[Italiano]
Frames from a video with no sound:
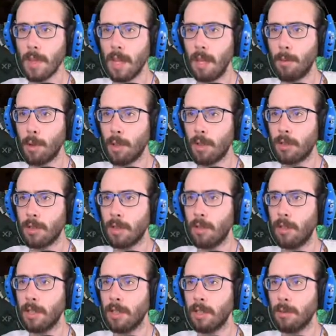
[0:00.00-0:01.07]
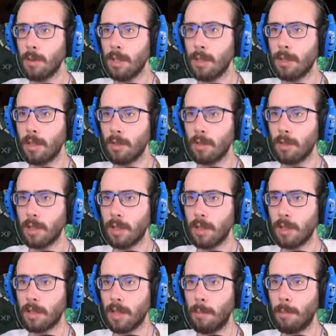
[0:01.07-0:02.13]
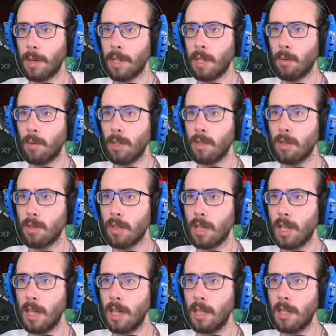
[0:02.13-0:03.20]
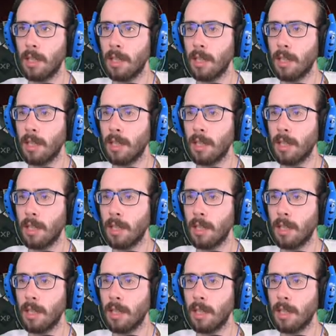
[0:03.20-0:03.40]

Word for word: in modo che se dovessimo essere costretti a scappare da quella zona là,